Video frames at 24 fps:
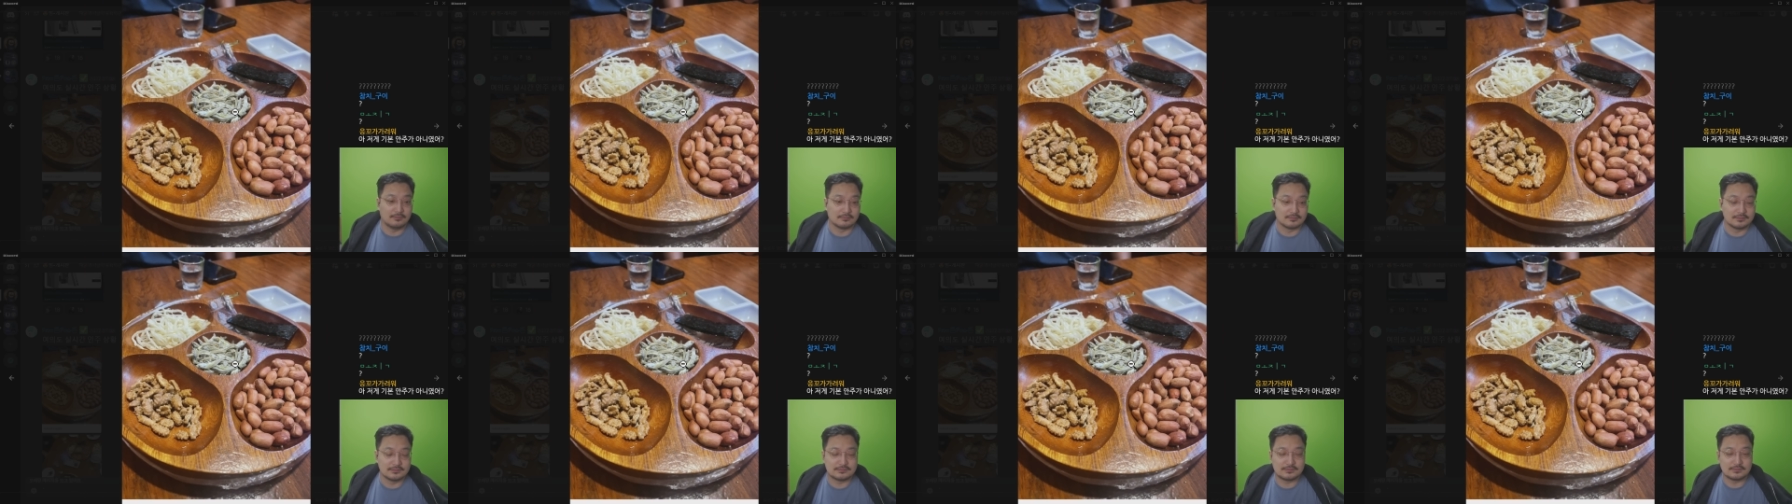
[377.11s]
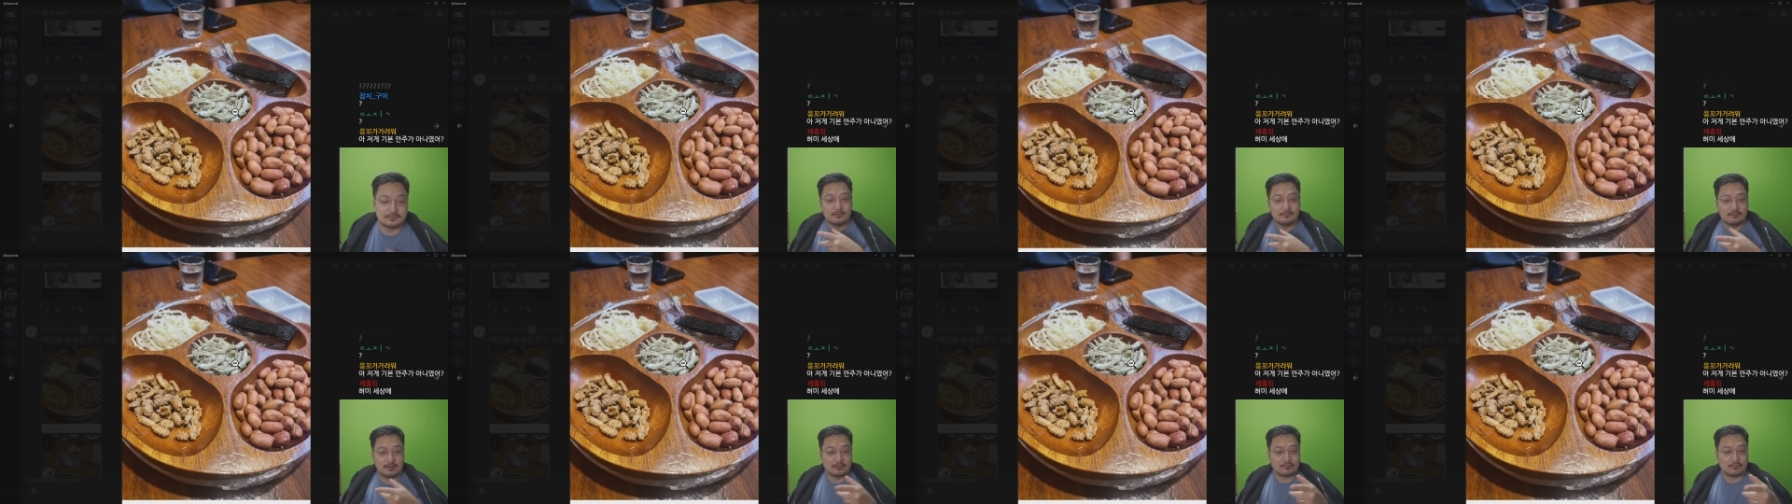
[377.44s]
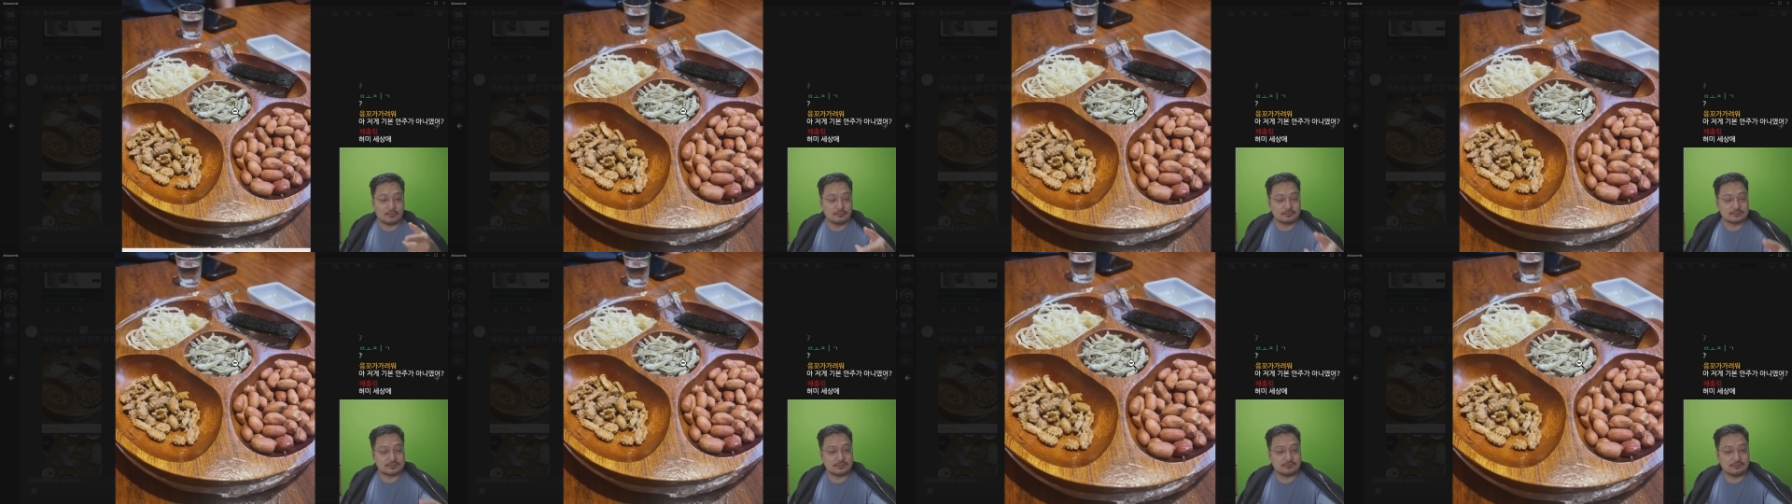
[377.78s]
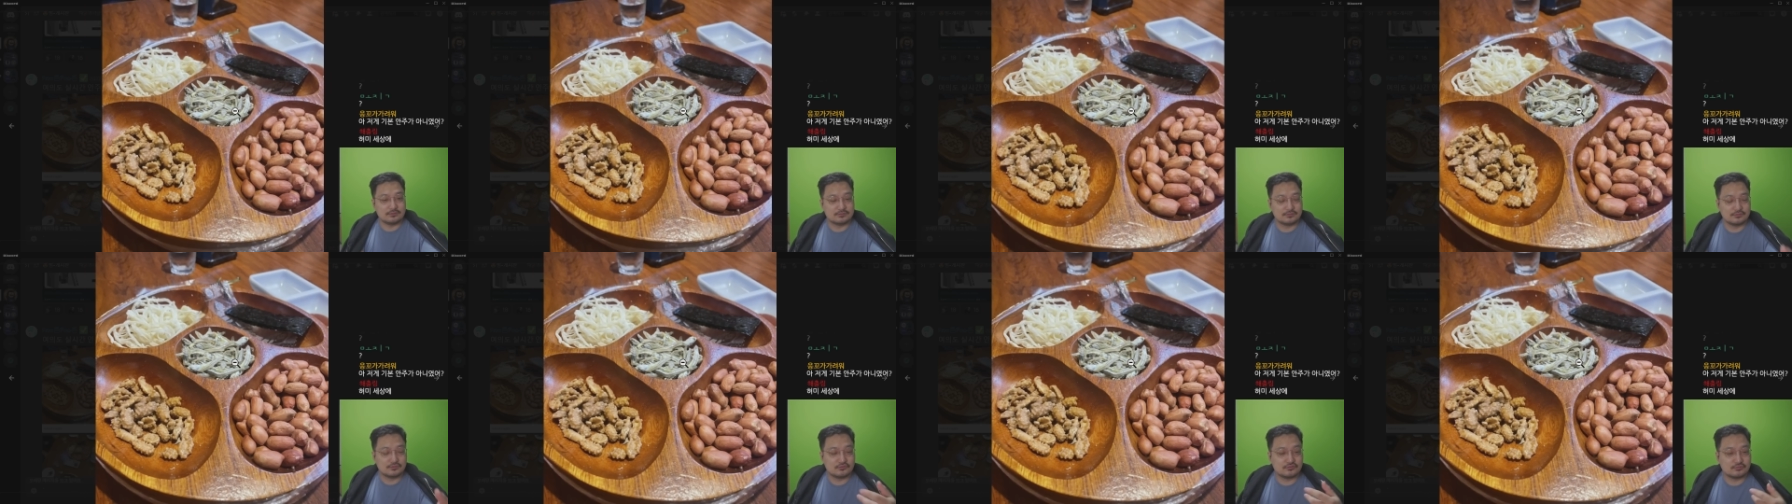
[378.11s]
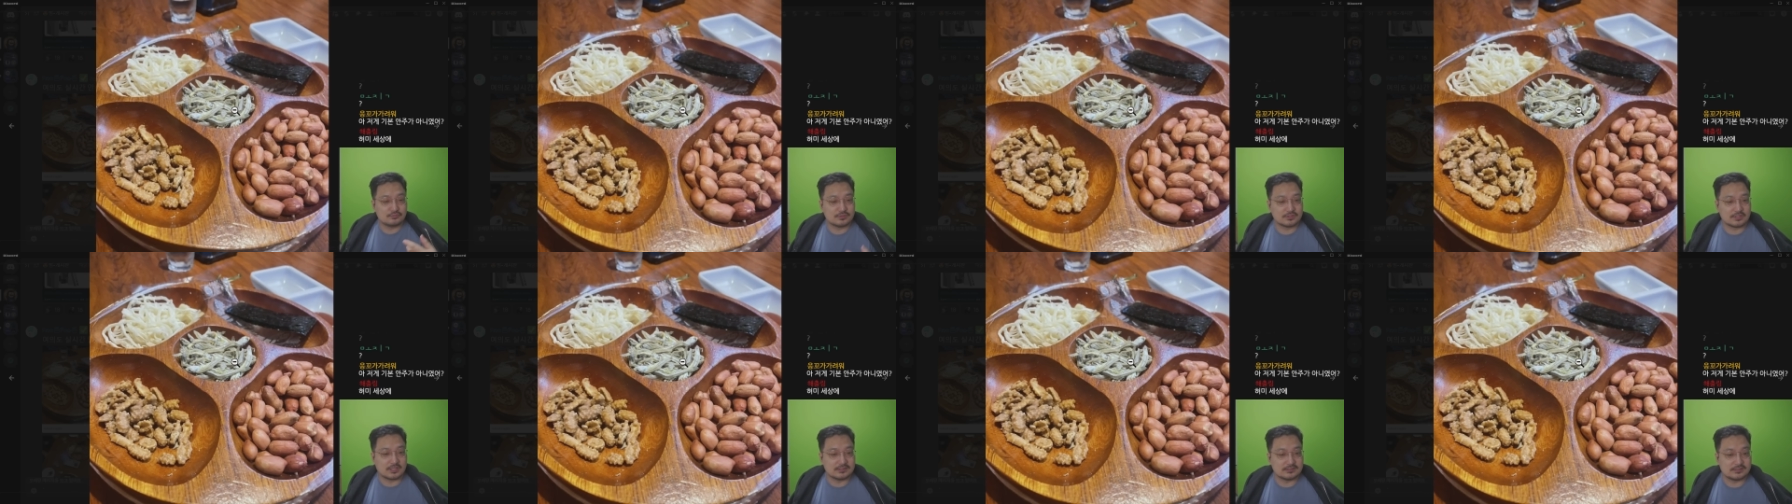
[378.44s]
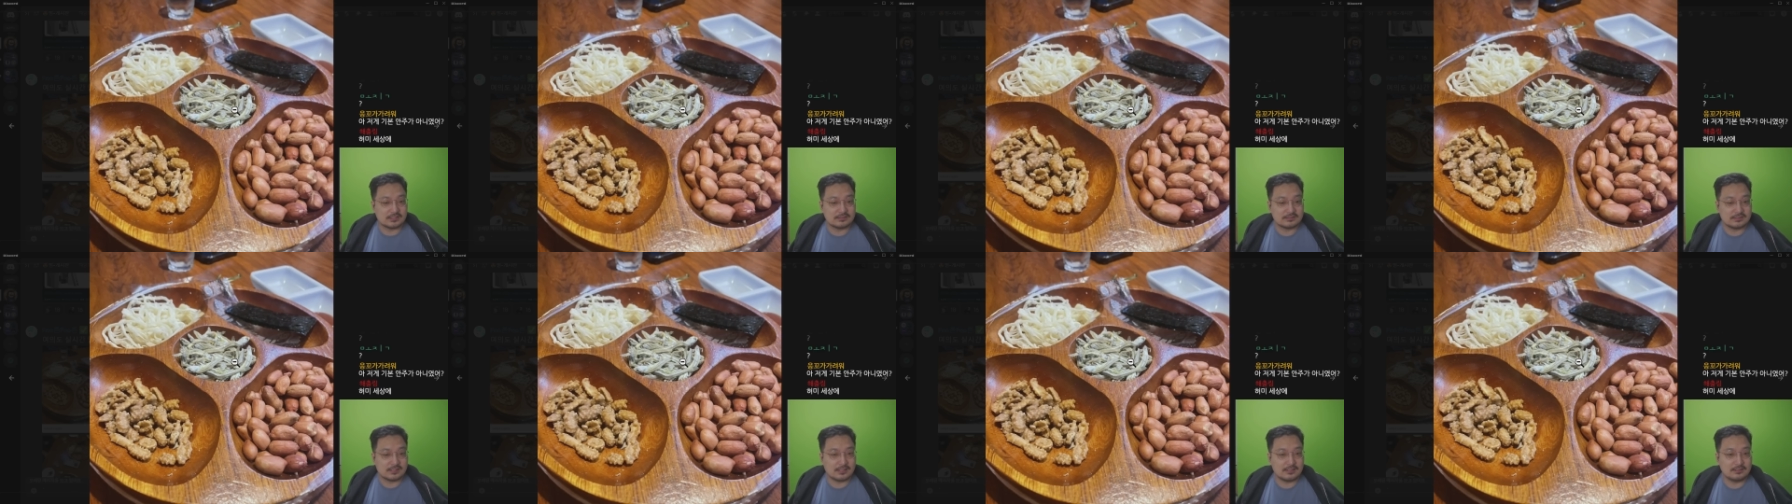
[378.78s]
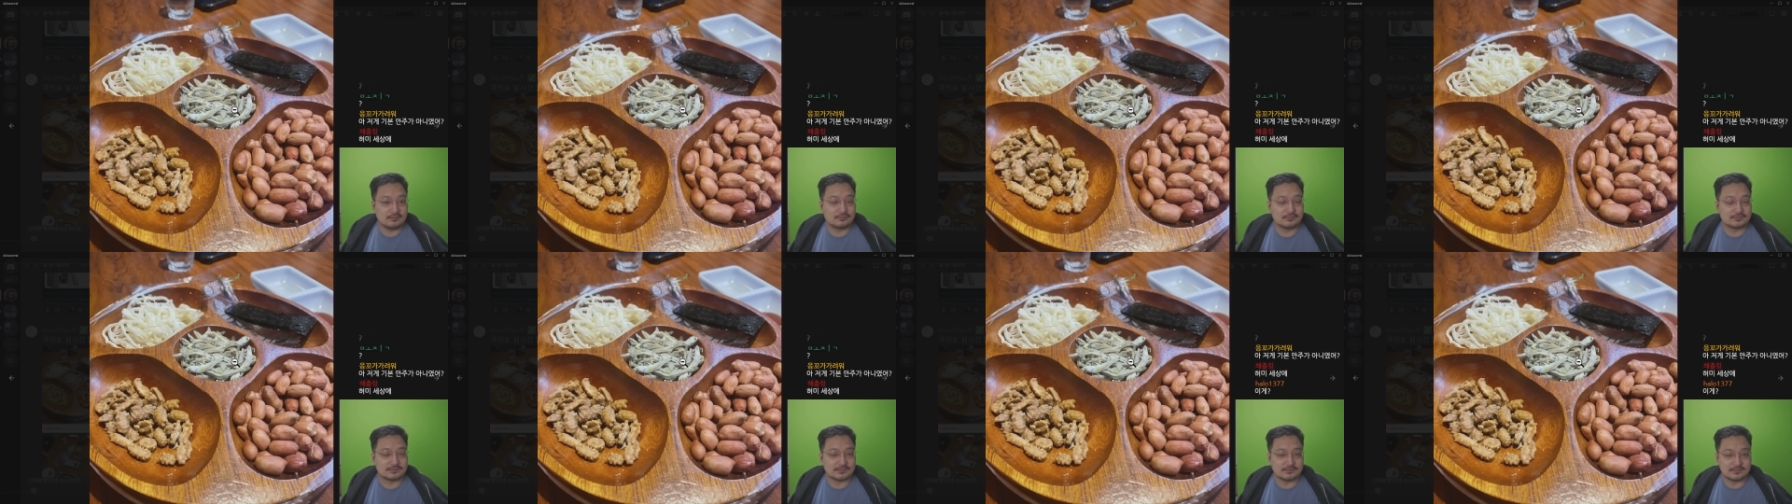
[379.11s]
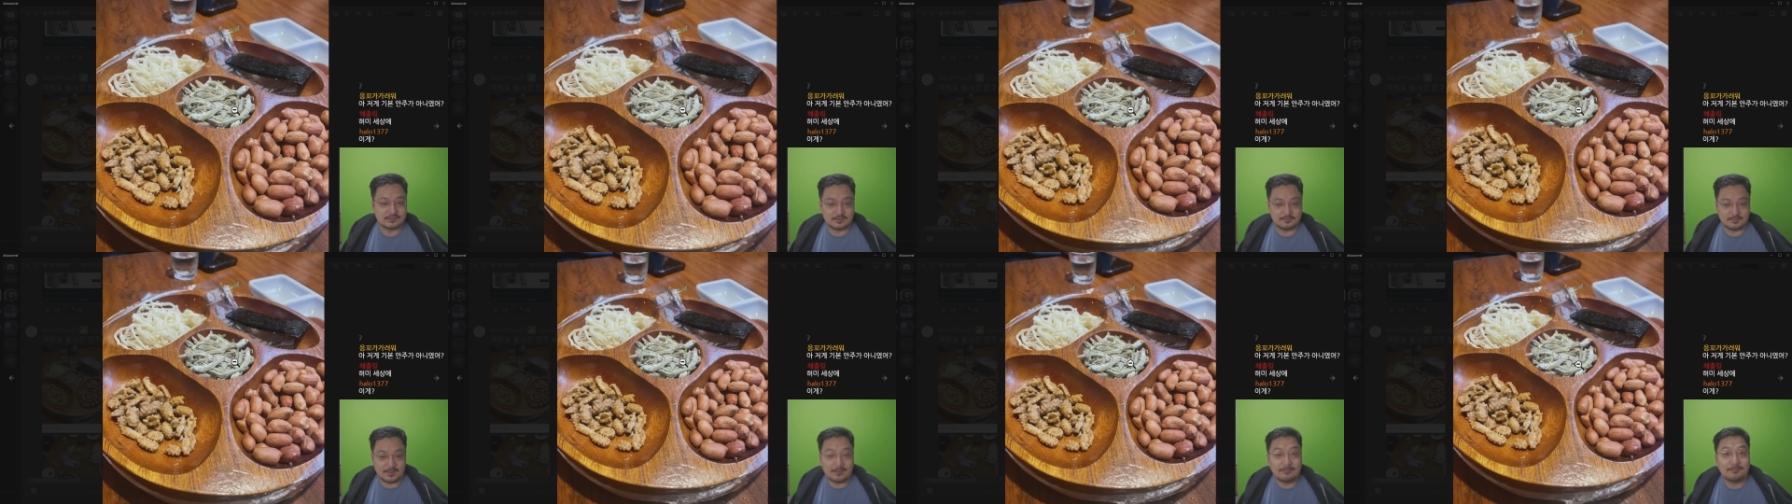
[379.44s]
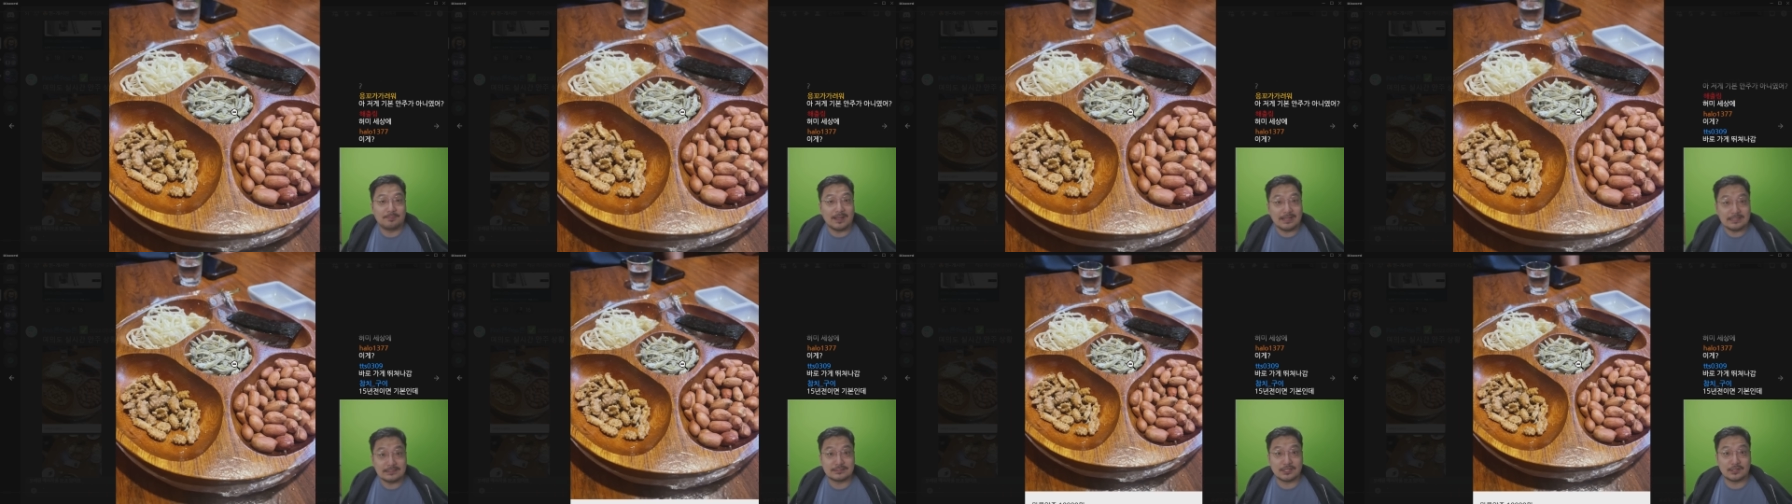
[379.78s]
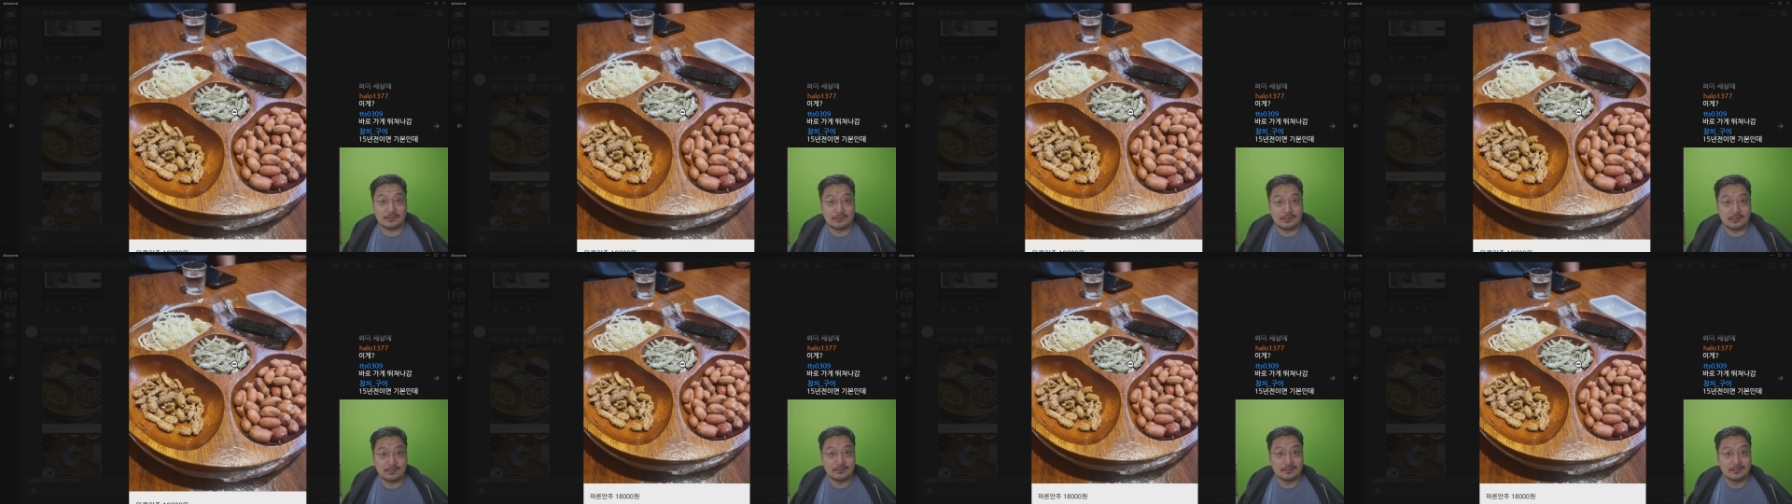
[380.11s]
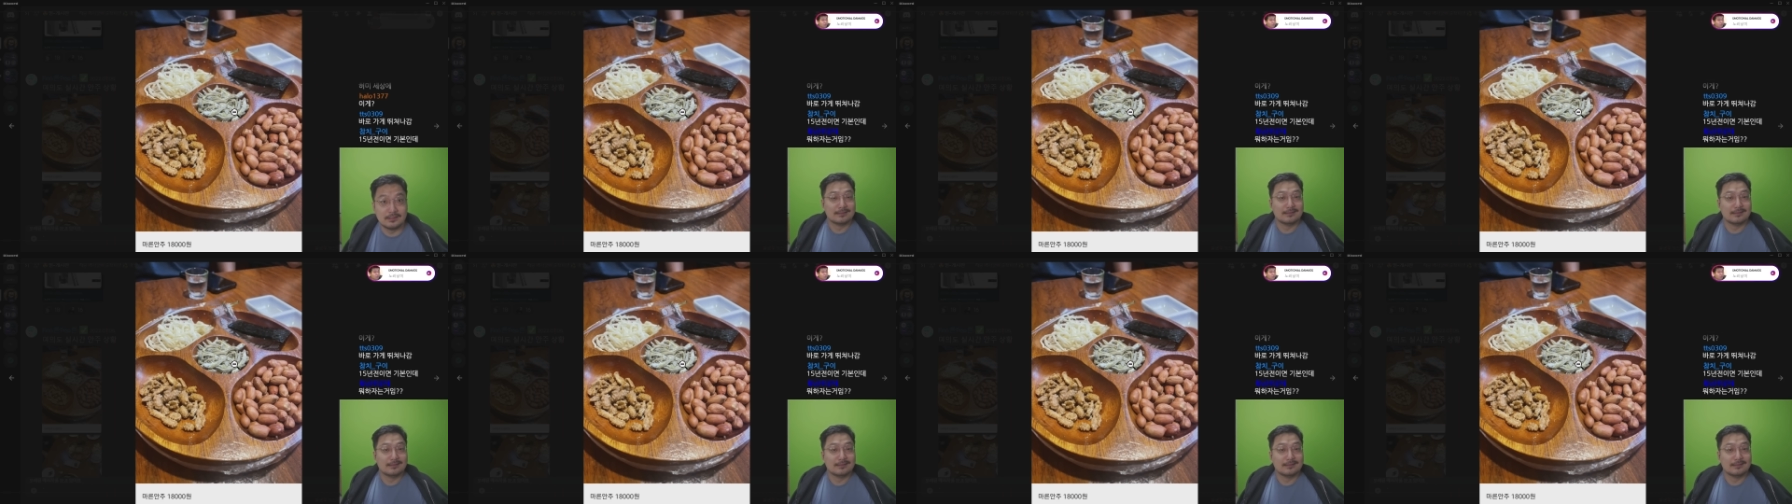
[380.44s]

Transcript: 그래서 와, 공짜로 이 정도 주면 괜찮다 이러고 있었는데 만 팔천 원?